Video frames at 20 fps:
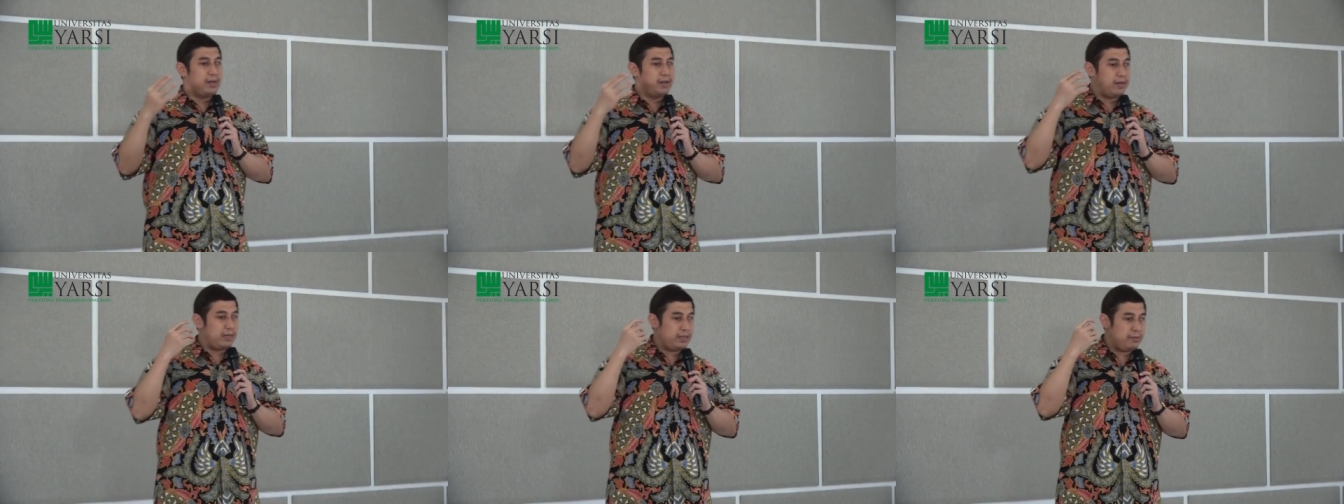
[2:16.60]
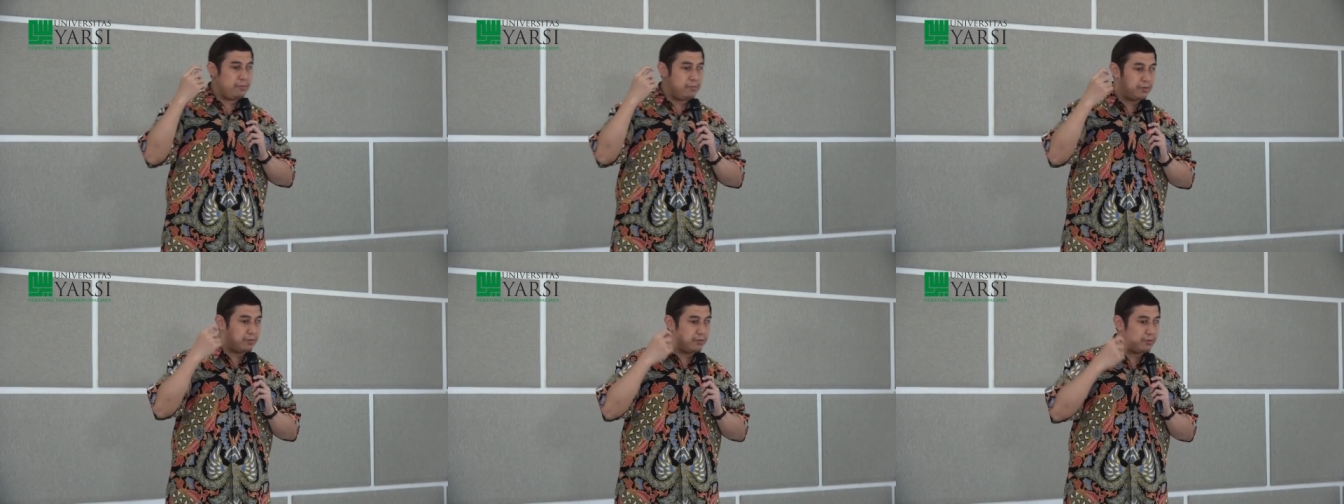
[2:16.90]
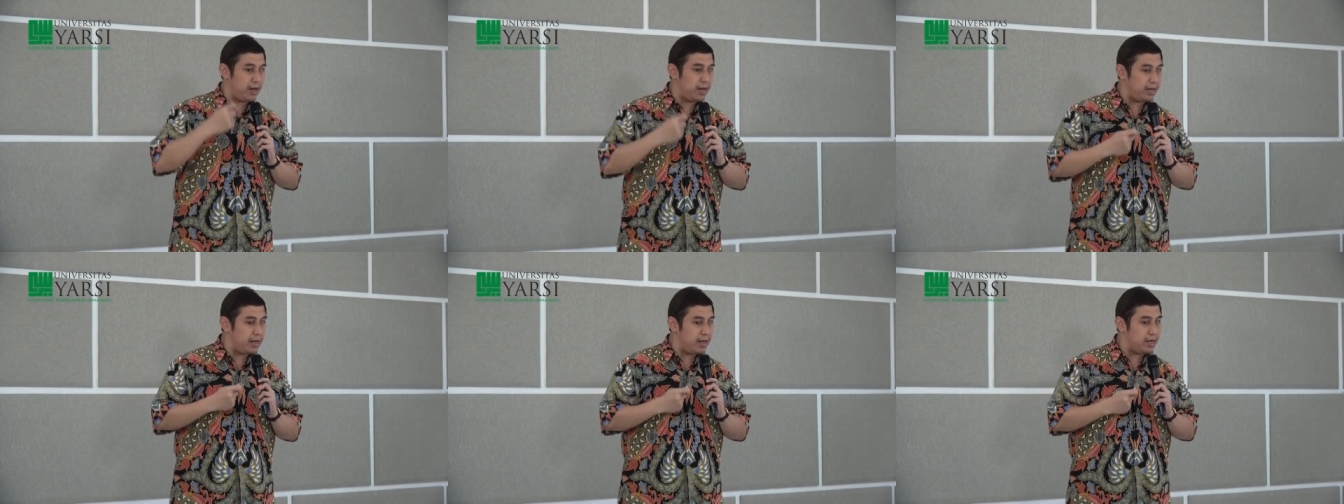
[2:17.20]

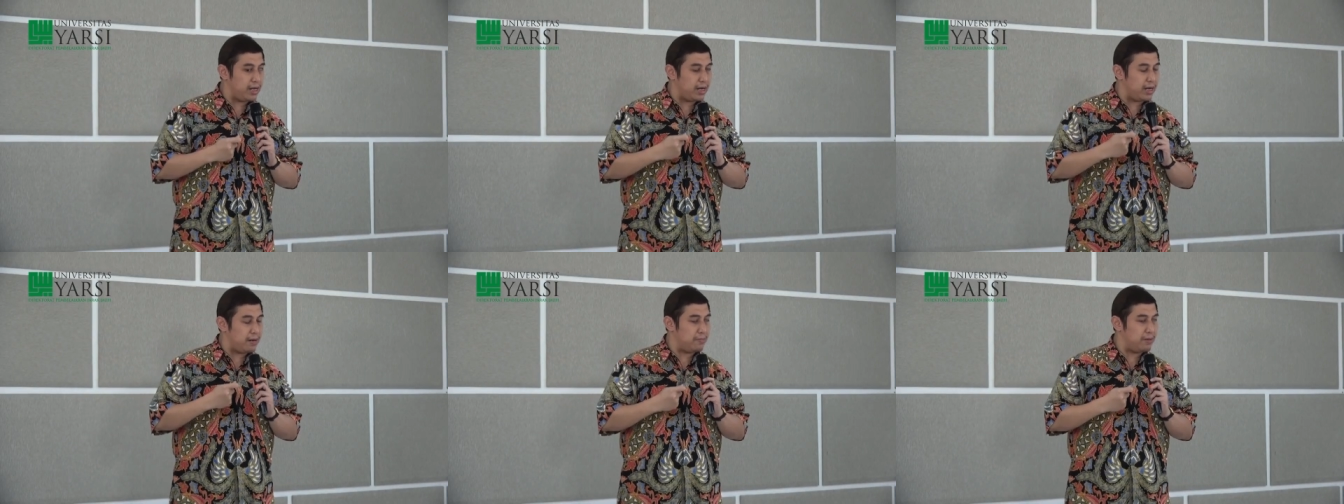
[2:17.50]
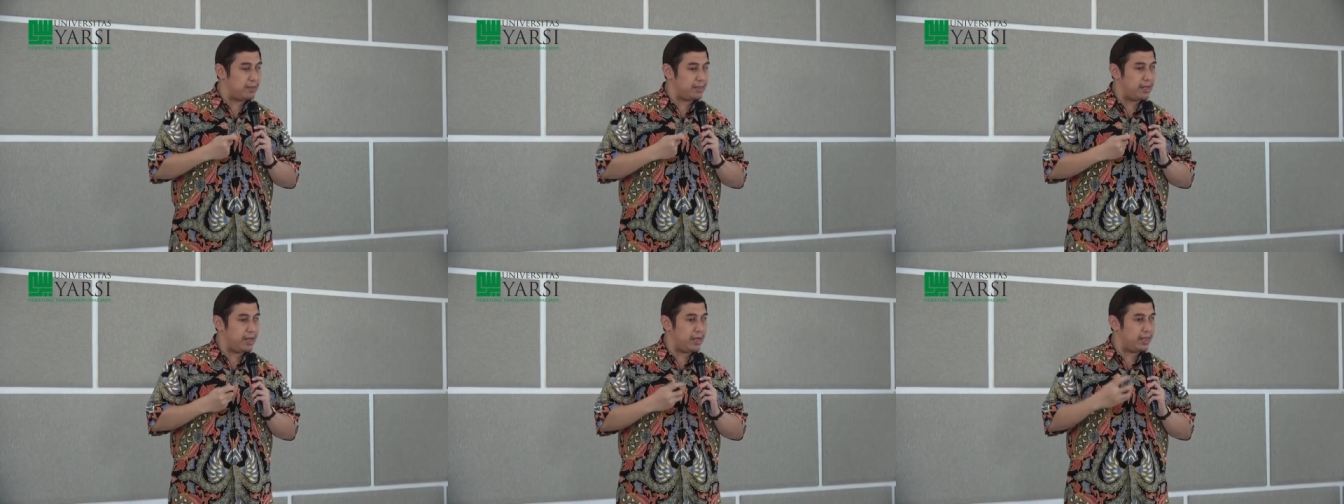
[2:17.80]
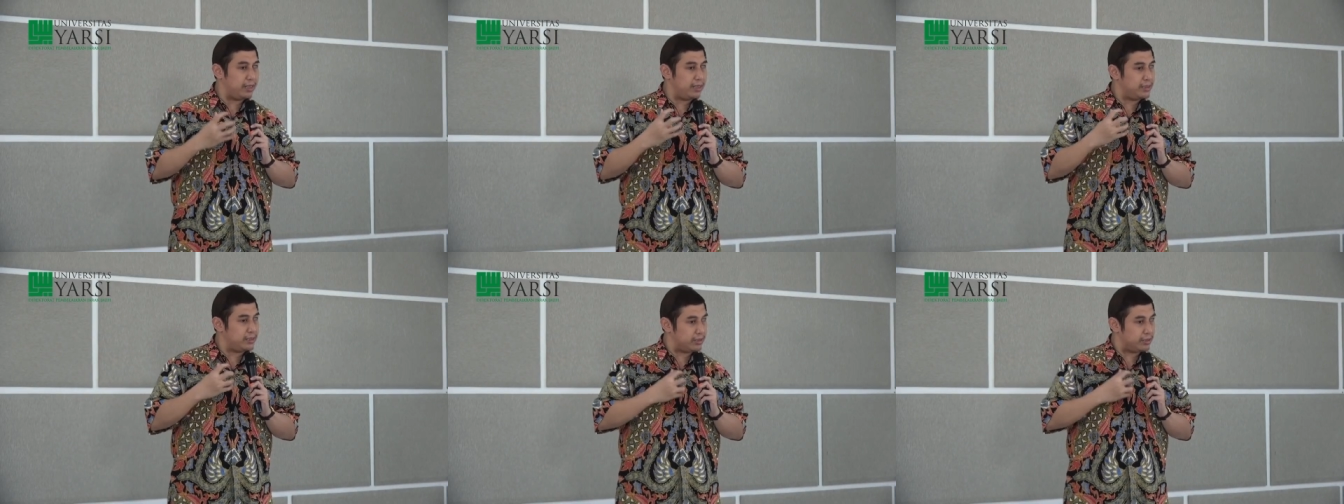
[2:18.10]
dibutuhkanlah yang namanya
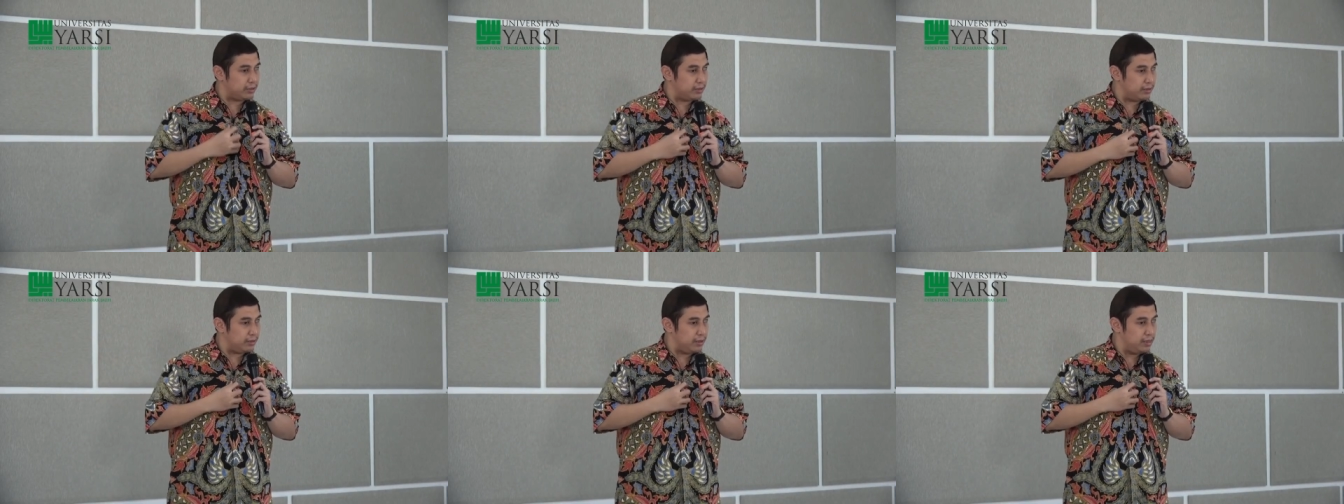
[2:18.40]
attitude.